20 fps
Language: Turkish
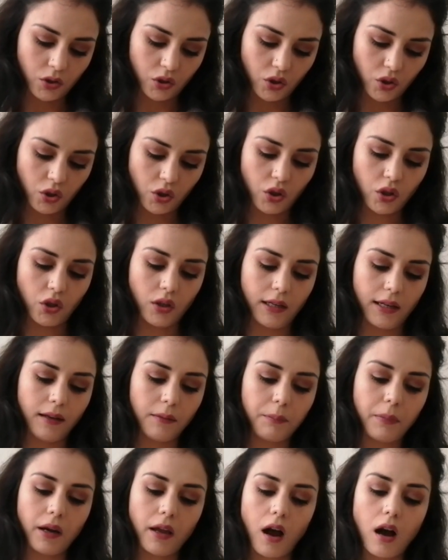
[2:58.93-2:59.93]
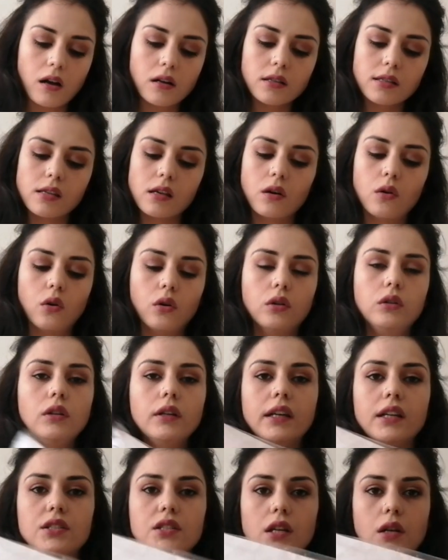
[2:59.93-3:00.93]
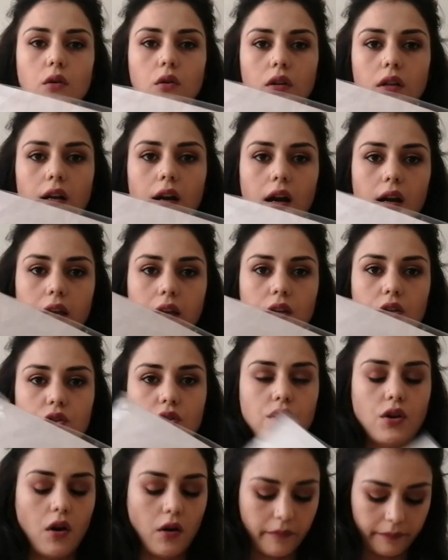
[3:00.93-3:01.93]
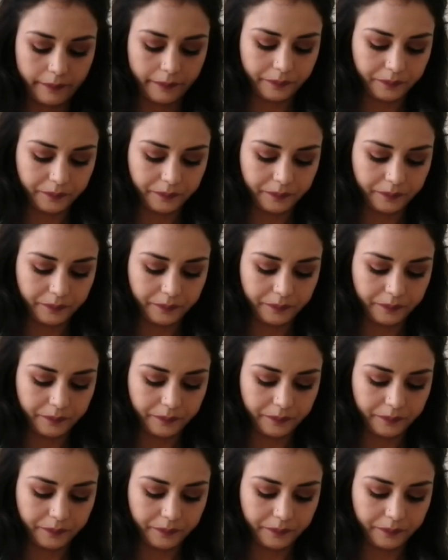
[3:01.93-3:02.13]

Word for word: Şöyle bayan kısa kollu gecelik olarak geçiyor.